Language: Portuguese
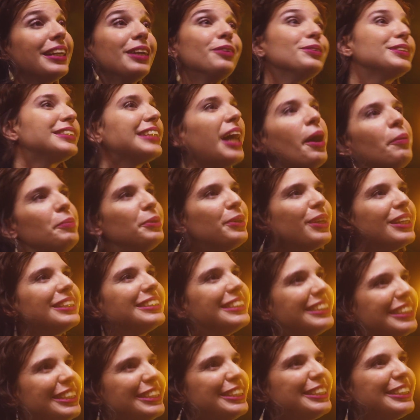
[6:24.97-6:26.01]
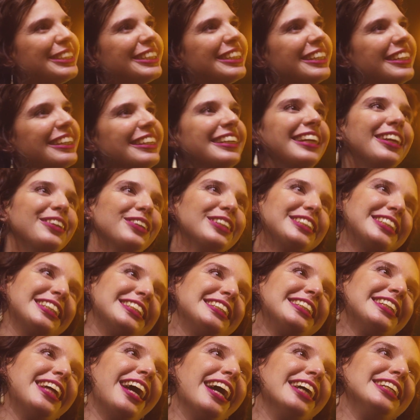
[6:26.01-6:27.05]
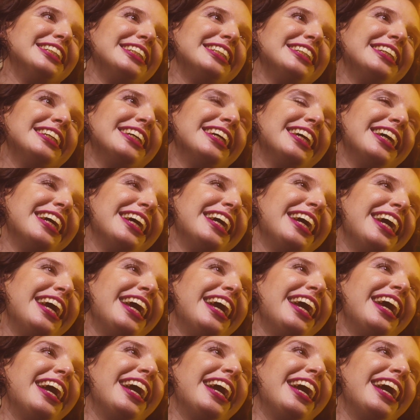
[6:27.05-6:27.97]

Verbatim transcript: que não sabe o que existe é. na nossa cidade. É, eu